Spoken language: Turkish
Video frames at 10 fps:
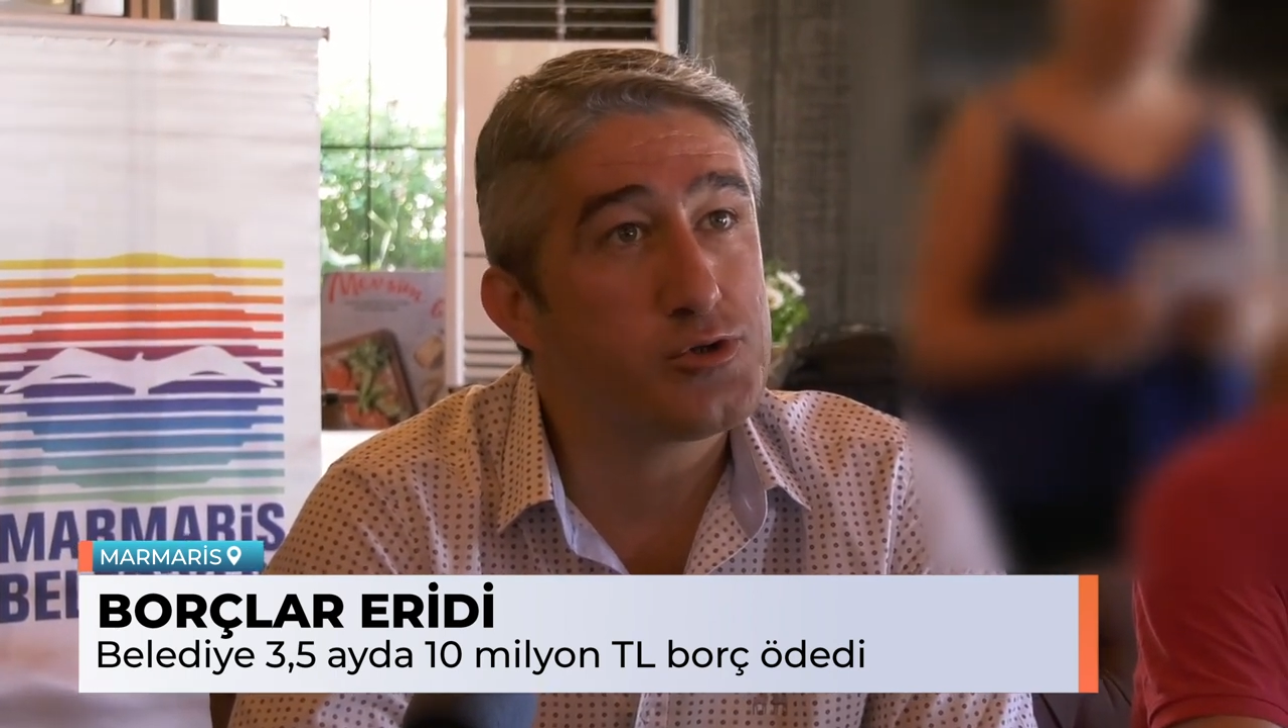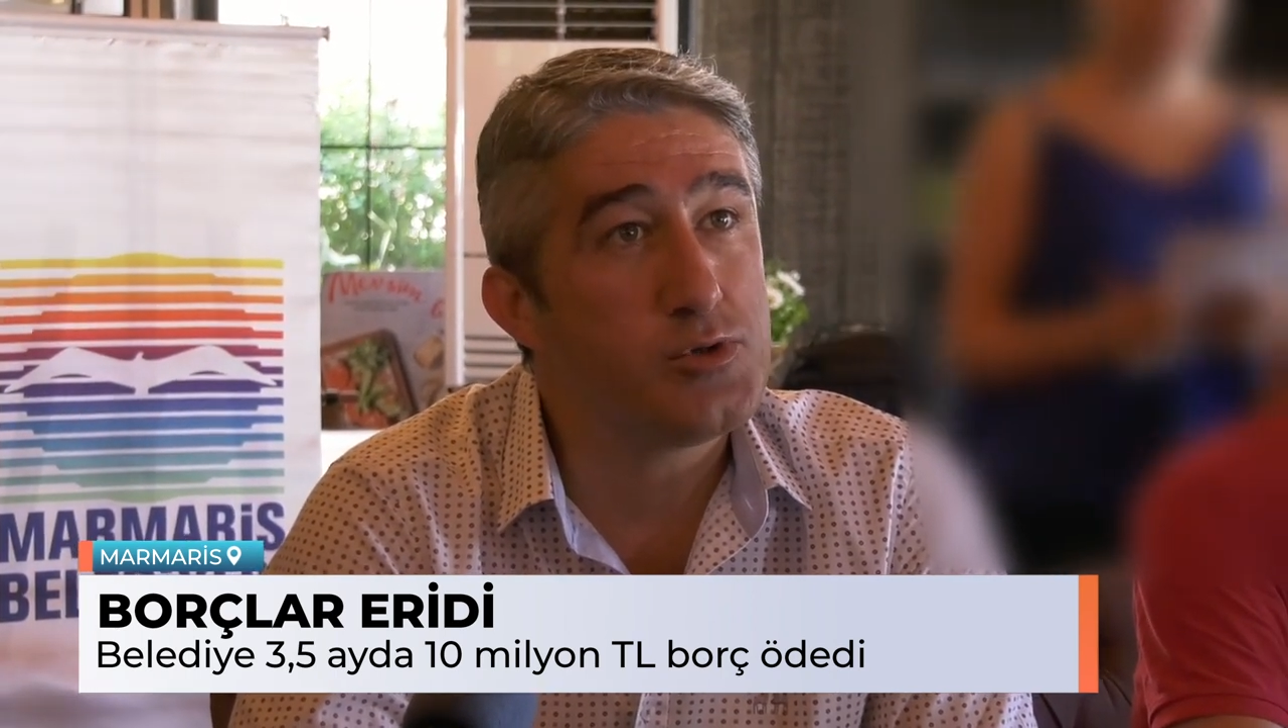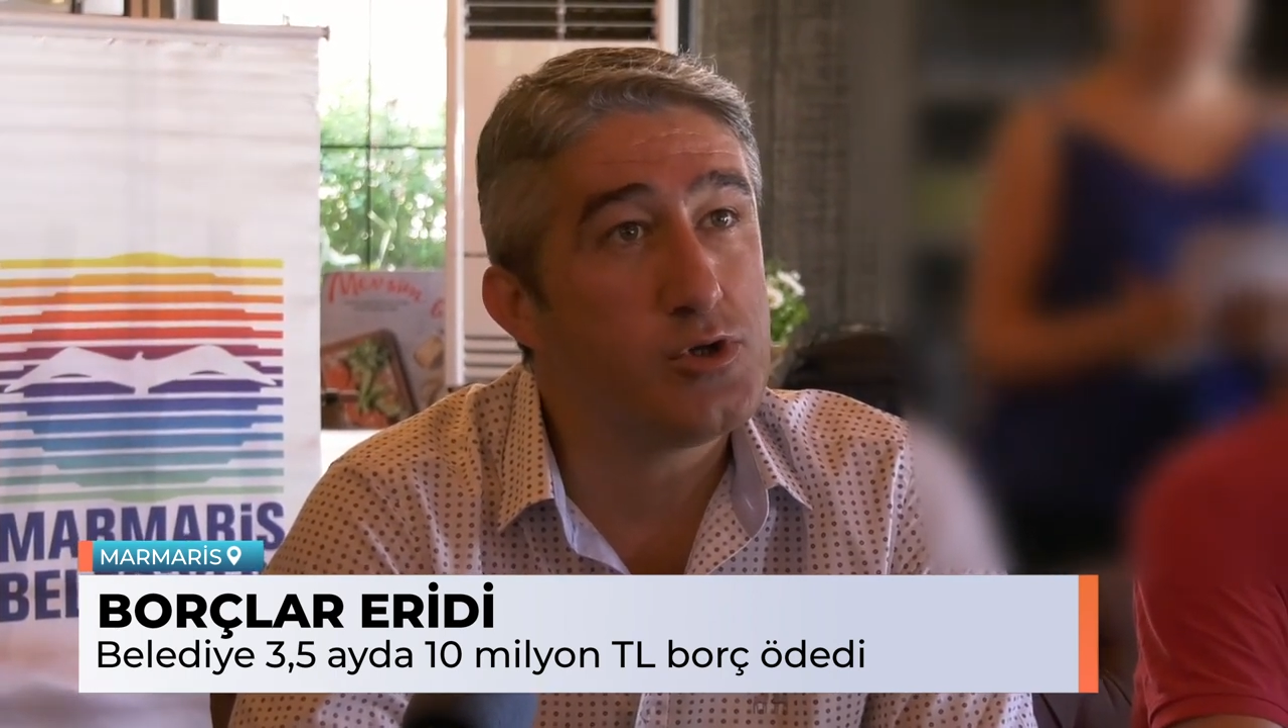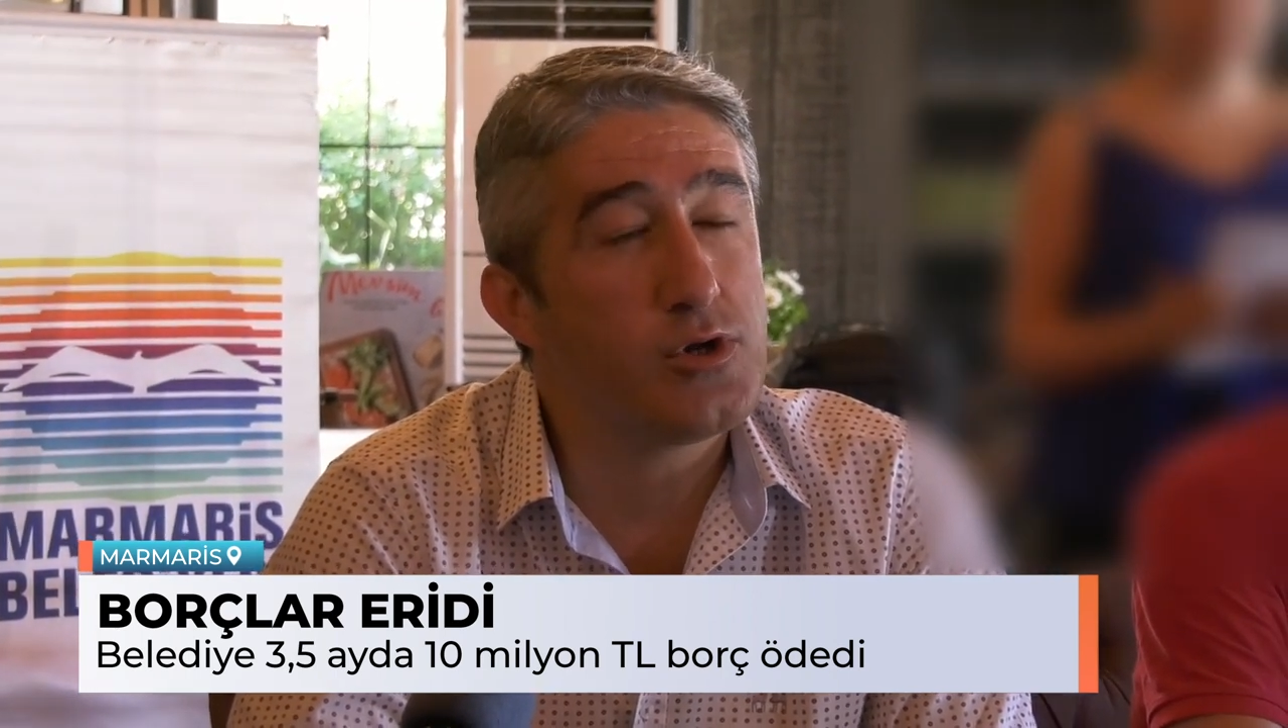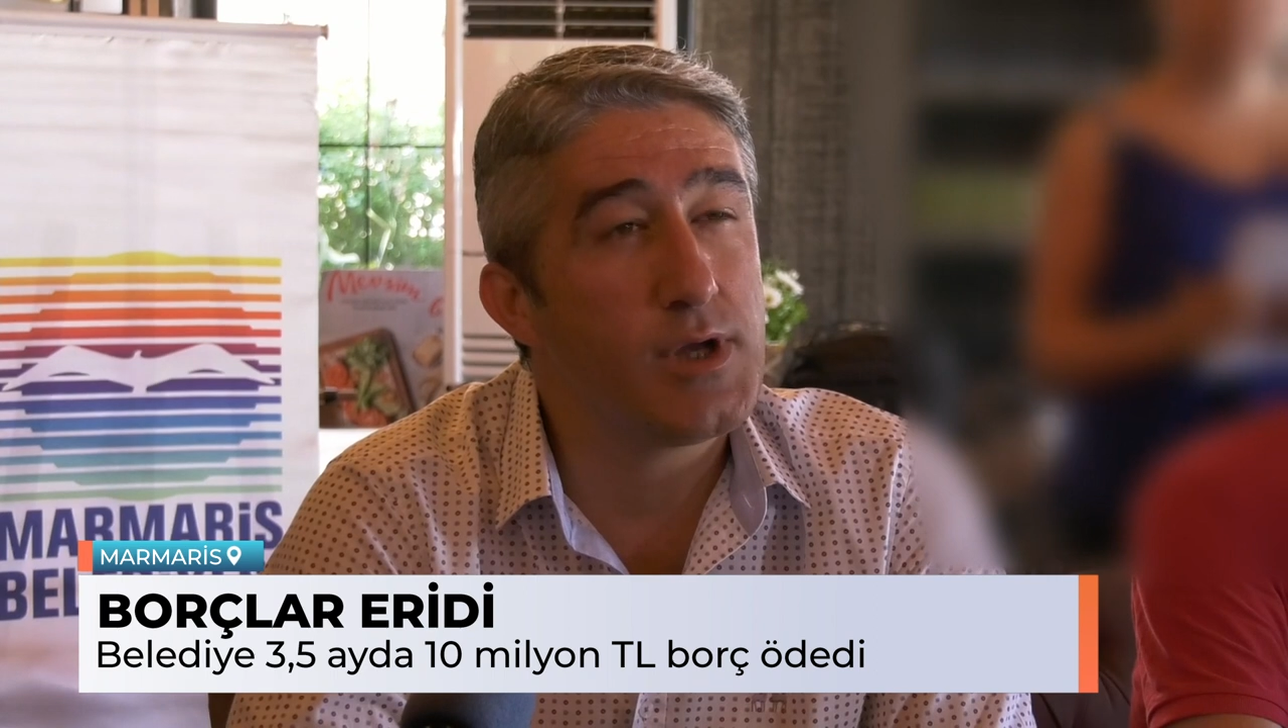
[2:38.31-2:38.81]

milyon